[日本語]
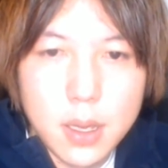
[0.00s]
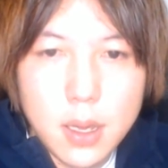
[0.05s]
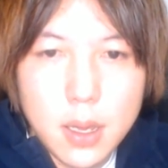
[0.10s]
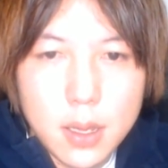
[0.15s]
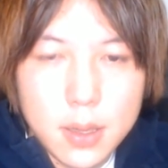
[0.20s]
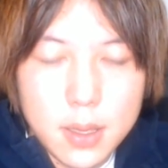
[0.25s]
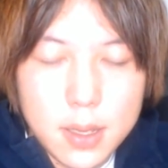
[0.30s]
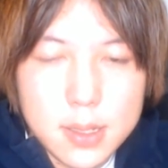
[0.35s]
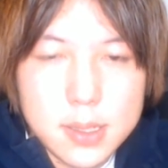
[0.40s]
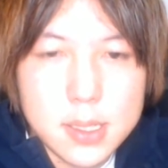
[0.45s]

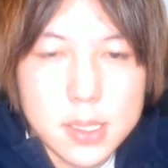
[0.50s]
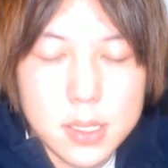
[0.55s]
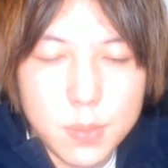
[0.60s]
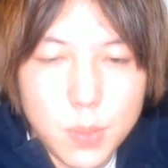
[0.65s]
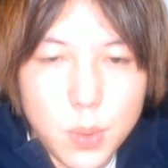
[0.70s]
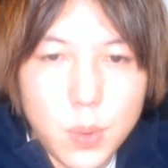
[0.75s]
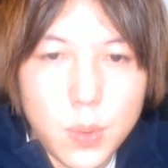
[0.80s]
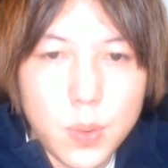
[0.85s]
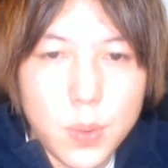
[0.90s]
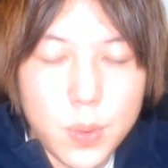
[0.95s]
ね、質
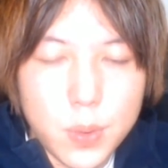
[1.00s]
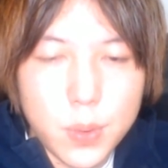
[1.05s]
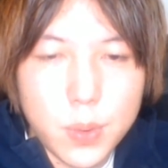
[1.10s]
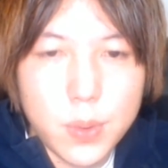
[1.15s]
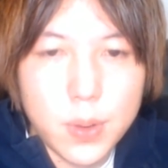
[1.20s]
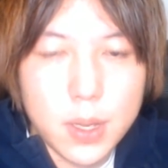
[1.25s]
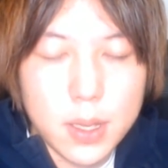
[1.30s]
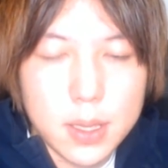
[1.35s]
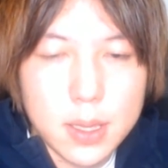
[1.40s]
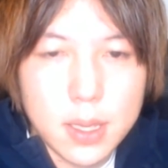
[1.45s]
問をこ
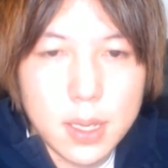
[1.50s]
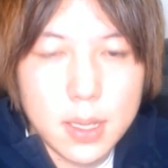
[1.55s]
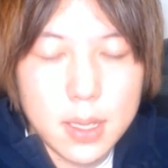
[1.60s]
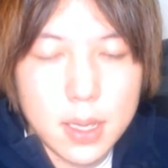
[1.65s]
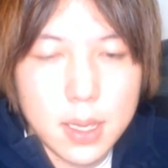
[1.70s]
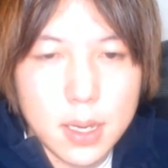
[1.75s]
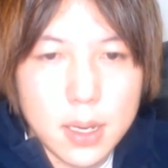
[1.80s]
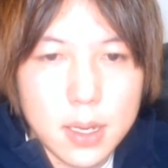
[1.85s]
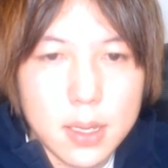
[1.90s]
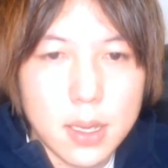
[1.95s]
うやって投
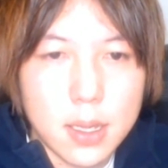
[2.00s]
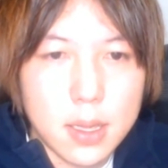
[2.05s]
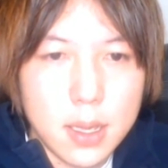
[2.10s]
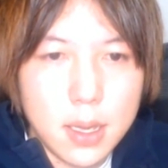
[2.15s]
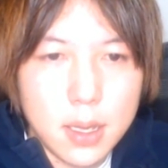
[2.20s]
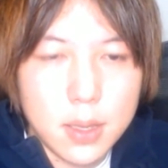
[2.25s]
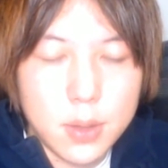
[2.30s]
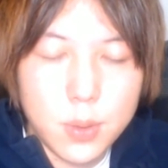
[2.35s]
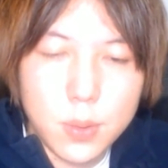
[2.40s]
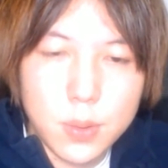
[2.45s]
げかけ
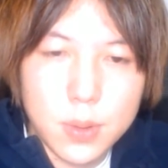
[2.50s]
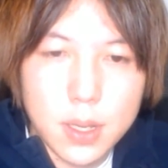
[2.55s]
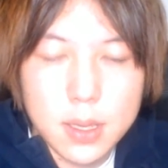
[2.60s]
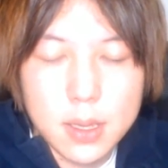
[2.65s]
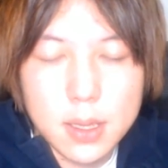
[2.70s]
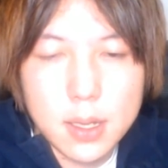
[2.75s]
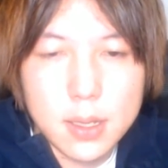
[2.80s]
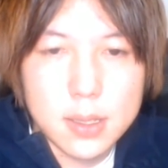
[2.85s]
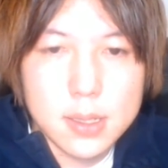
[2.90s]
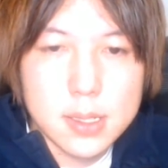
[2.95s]
て、どう
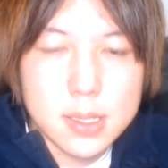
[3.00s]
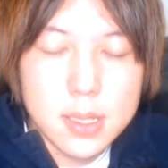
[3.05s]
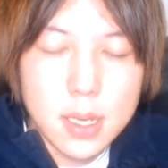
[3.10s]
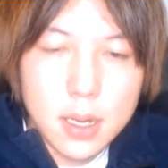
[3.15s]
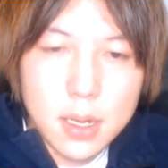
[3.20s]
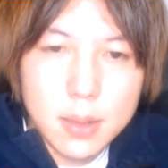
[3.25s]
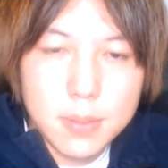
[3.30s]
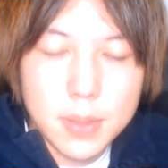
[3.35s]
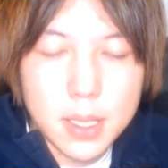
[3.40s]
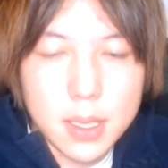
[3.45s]
だったんです
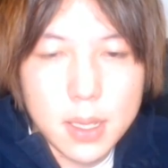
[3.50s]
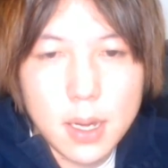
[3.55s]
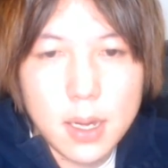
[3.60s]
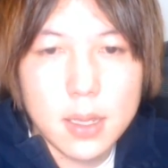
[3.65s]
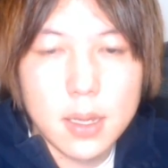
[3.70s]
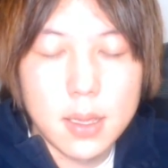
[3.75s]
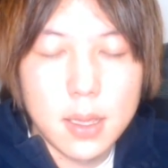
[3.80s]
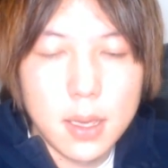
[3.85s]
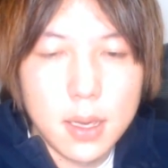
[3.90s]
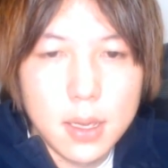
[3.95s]
かみたい
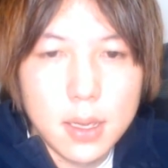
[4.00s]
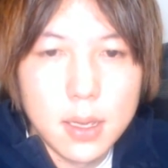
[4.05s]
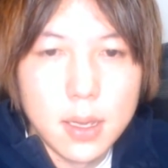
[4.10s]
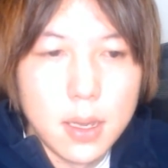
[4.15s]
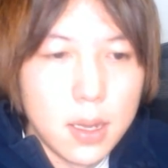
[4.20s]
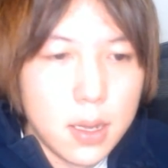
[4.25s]
なね。